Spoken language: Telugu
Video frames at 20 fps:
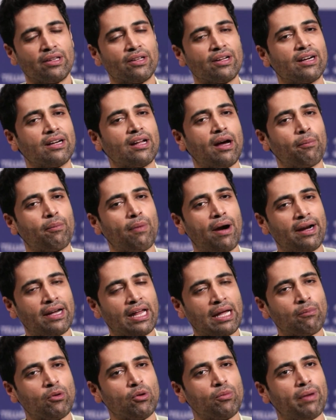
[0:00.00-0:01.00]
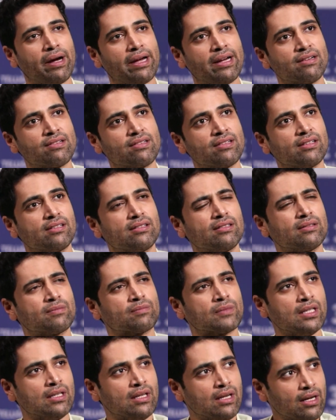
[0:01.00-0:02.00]
ఎందుకంటే ఆ టైంలో మహేష్ సార్
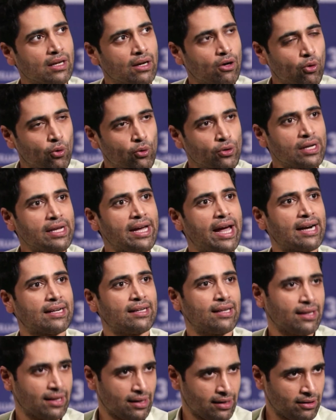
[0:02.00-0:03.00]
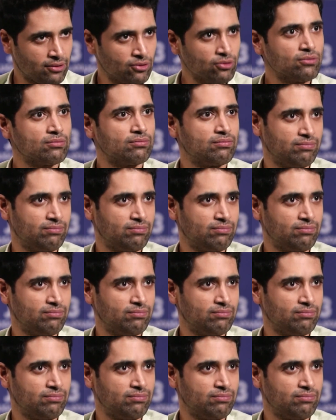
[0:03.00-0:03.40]
ఓన్లీ యాక్టింగే కాదు